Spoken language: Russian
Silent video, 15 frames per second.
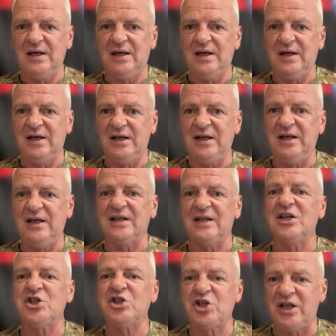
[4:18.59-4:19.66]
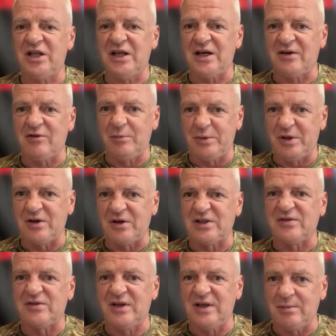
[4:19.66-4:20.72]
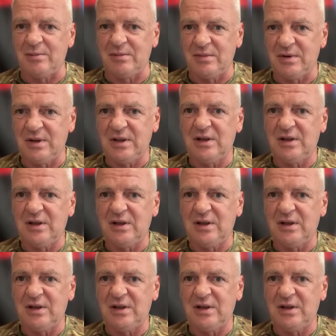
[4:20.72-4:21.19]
э, и отношение, во-первых, к своим